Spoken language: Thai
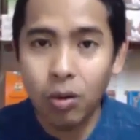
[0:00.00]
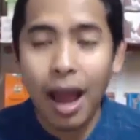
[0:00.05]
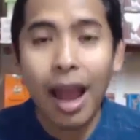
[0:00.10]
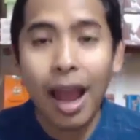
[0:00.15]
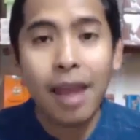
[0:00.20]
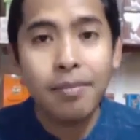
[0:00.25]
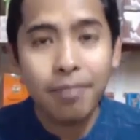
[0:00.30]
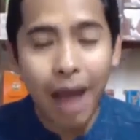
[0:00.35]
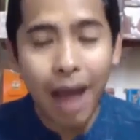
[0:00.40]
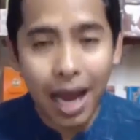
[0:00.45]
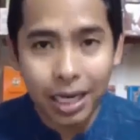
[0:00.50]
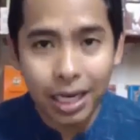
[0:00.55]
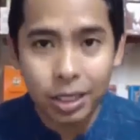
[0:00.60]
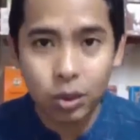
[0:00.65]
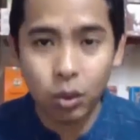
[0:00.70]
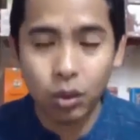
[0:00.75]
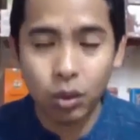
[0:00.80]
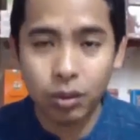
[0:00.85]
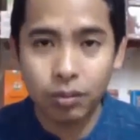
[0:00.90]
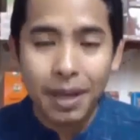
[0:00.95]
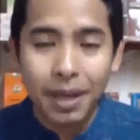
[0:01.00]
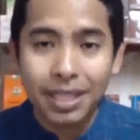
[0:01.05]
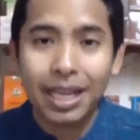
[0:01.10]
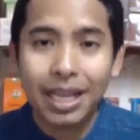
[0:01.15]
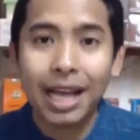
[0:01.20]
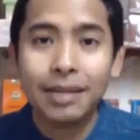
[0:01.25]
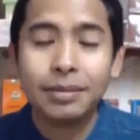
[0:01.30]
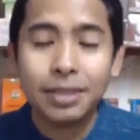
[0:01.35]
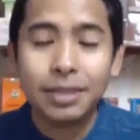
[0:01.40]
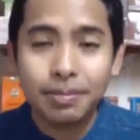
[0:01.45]
ให้มากที่สุด เป็น
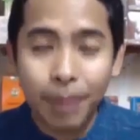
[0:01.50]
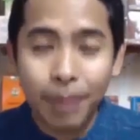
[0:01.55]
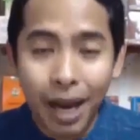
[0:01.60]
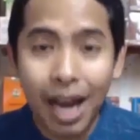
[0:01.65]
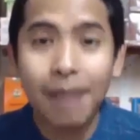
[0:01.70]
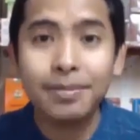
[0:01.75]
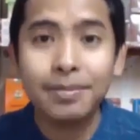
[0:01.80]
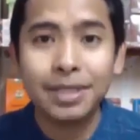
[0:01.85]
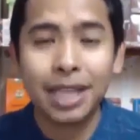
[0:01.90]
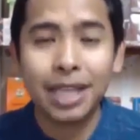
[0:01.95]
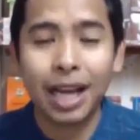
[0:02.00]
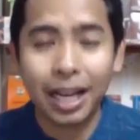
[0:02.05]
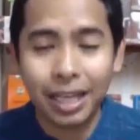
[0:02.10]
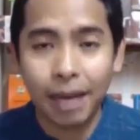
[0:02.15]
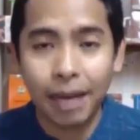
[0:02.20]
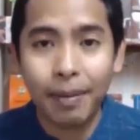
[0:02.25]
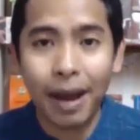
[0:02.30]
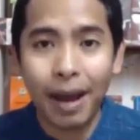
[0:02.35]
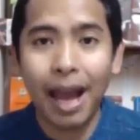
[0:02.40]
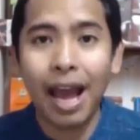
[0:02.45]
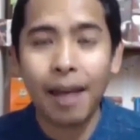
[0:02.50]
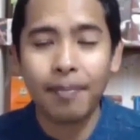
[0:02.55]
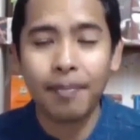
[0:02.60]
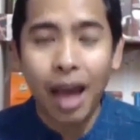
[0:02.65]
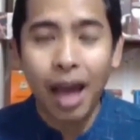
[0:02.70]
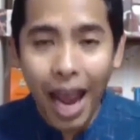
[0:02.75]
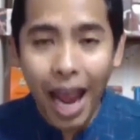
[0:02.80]
การเพิ่มศักยภาพ